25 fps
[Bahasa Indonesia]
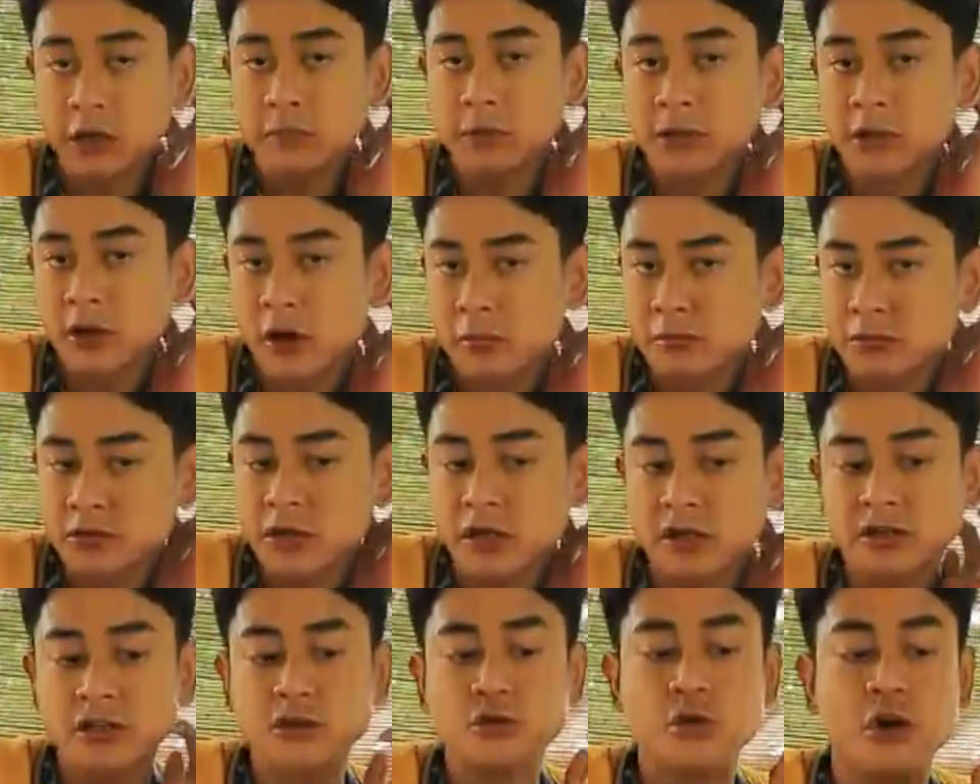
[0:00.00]
nikmat kalau
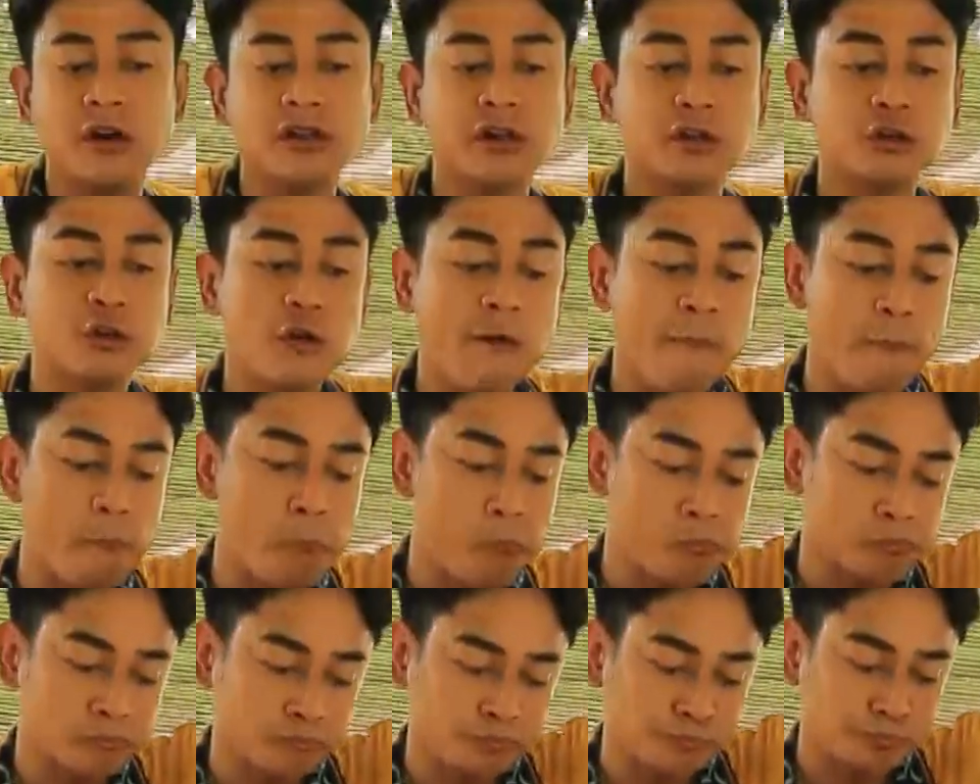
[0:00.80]
misalnya si kuahnya itu
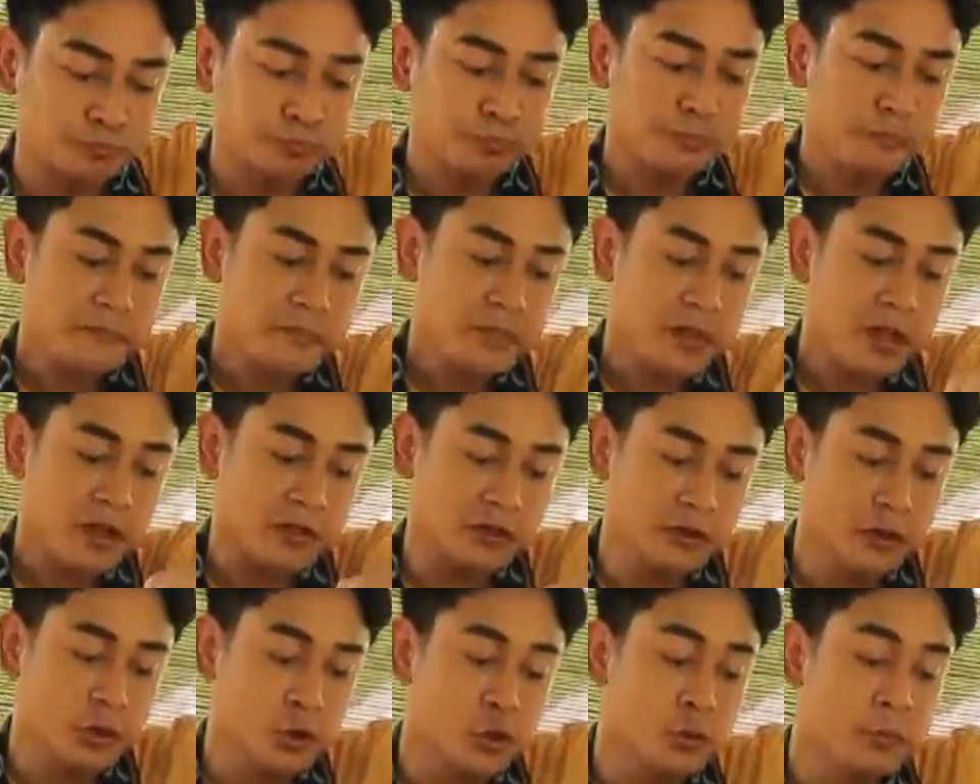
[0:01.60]

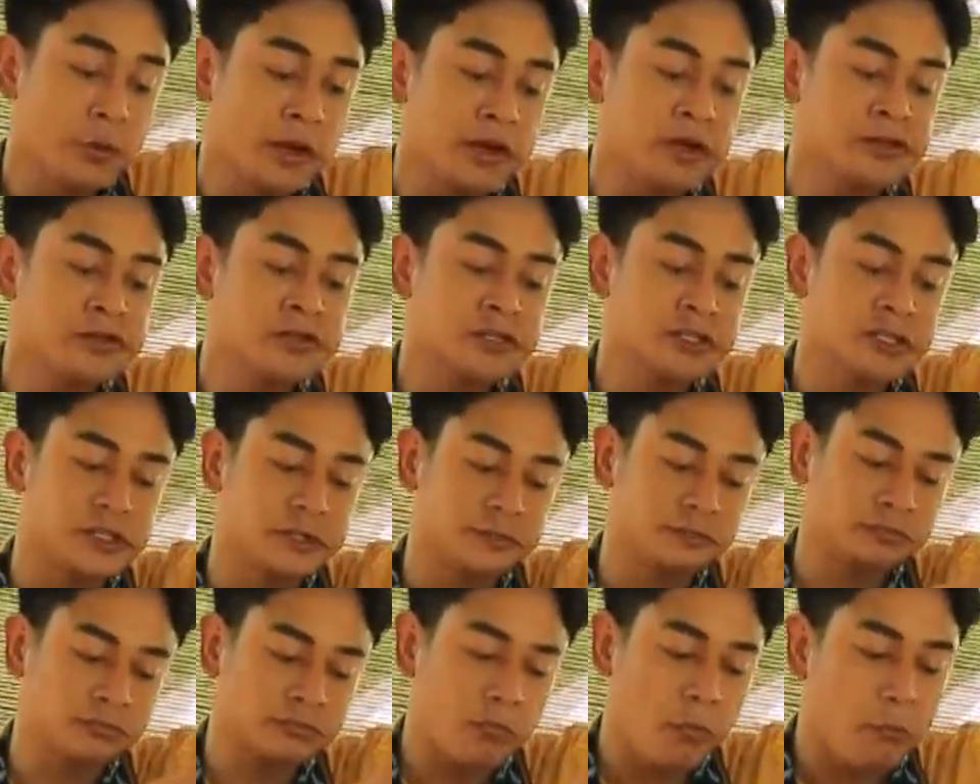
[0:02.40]
dilumerin
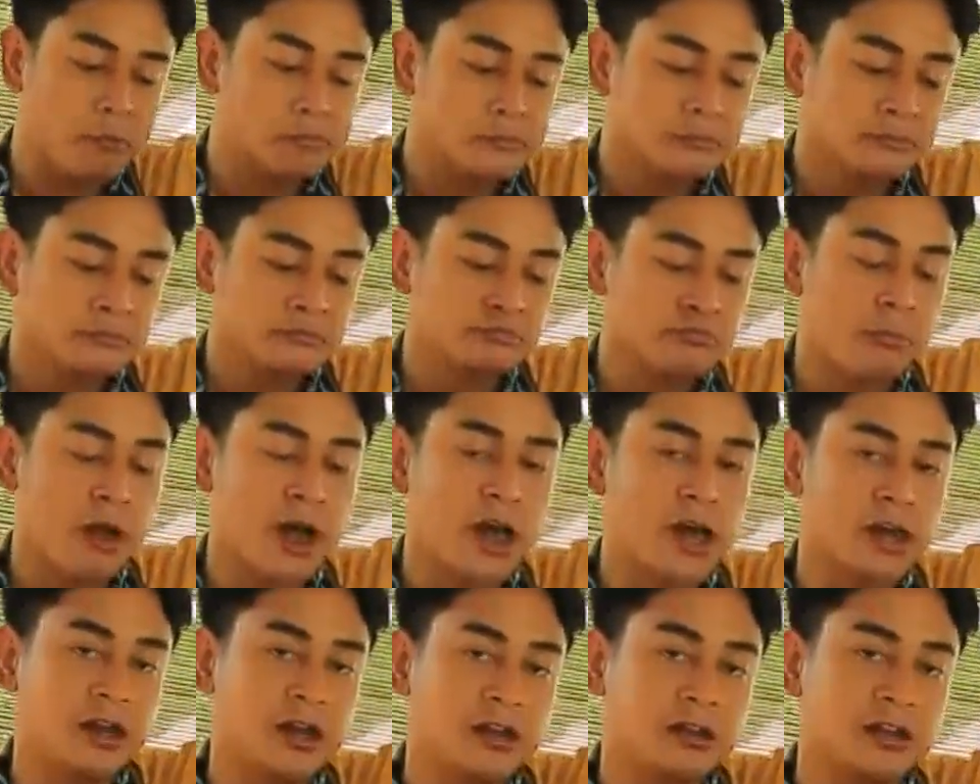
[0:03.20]
ke
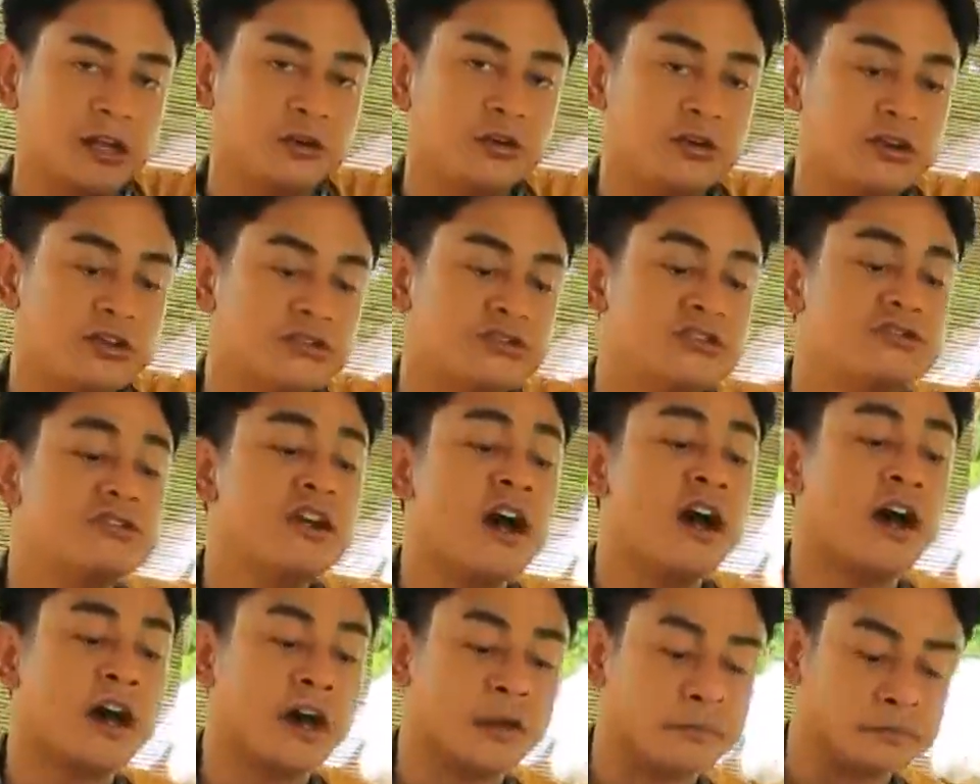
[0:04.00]
makanan yang tadi udah
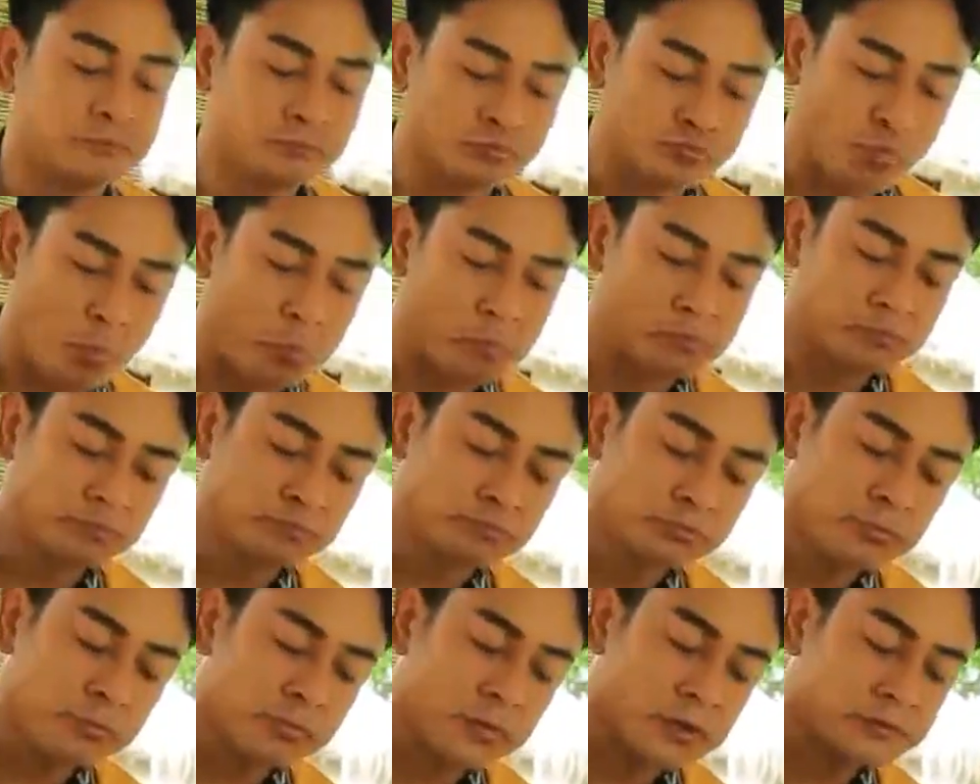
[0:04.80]
disidangkan
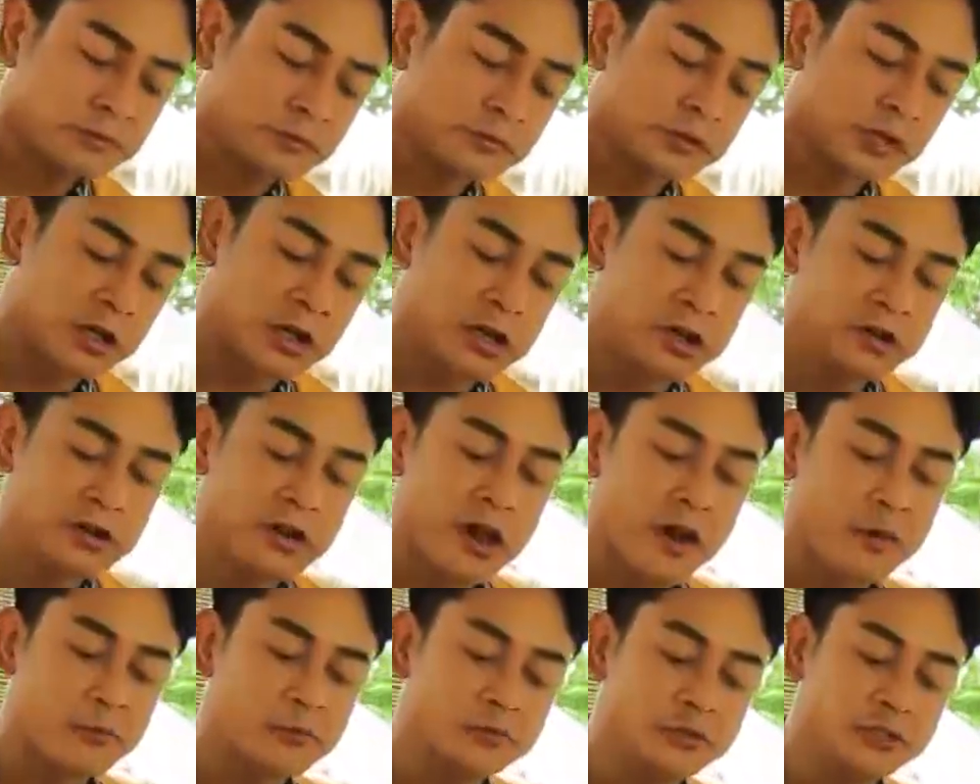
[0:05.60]
kayak
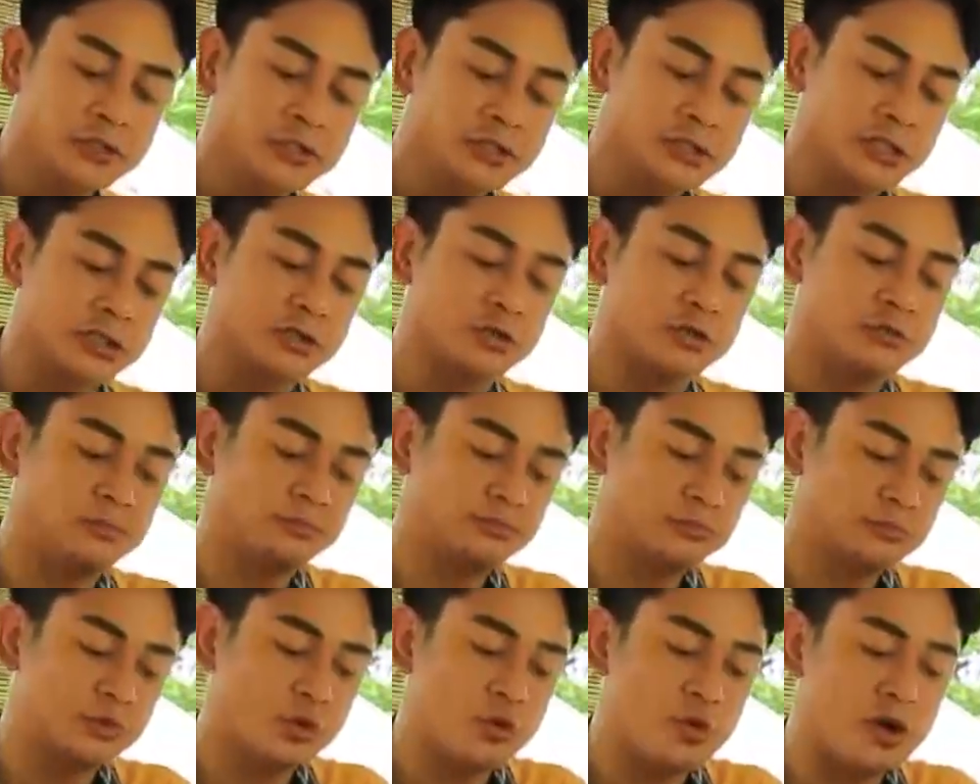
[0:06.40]
ini aku nih lihat tuh
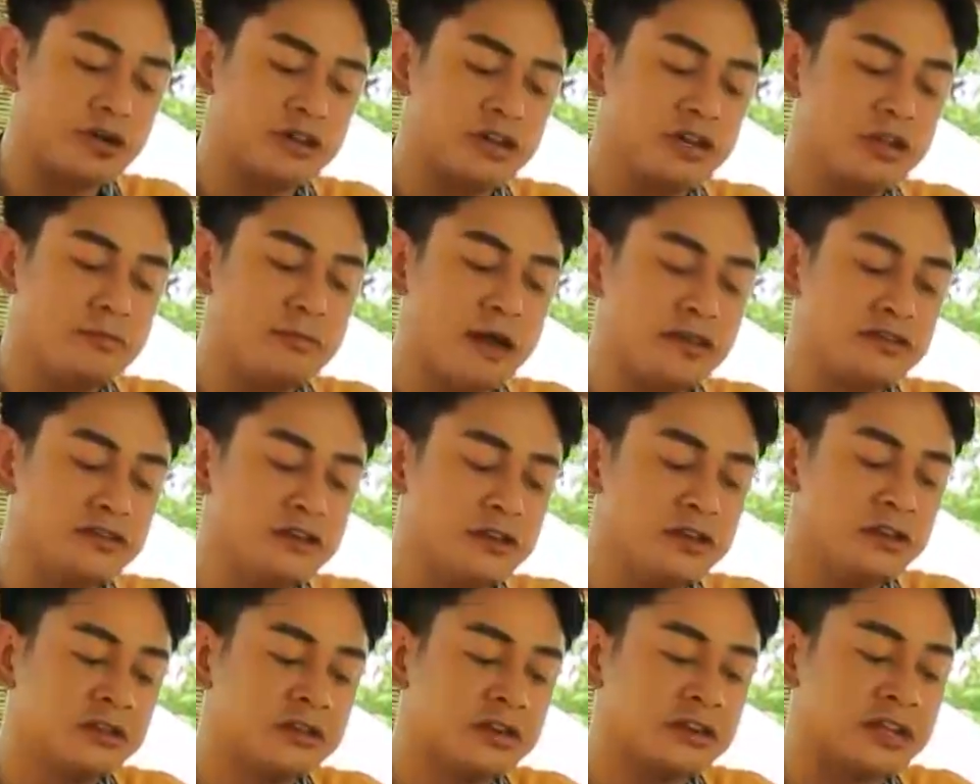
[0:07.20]
kuahnya
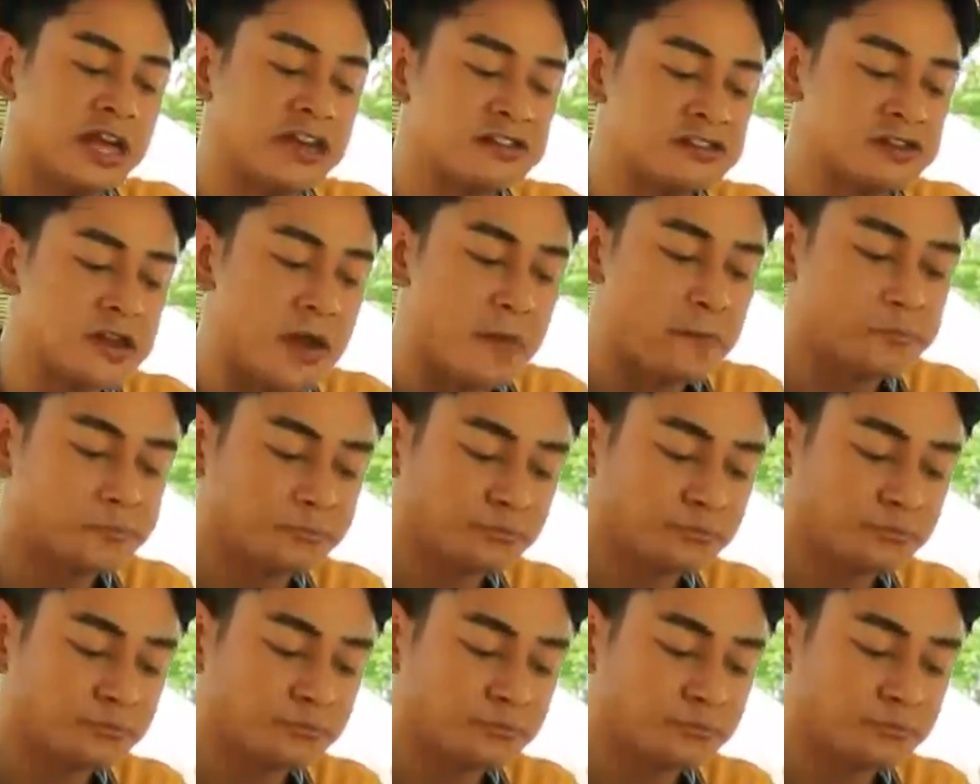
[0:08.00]
dibanjirin ke nasi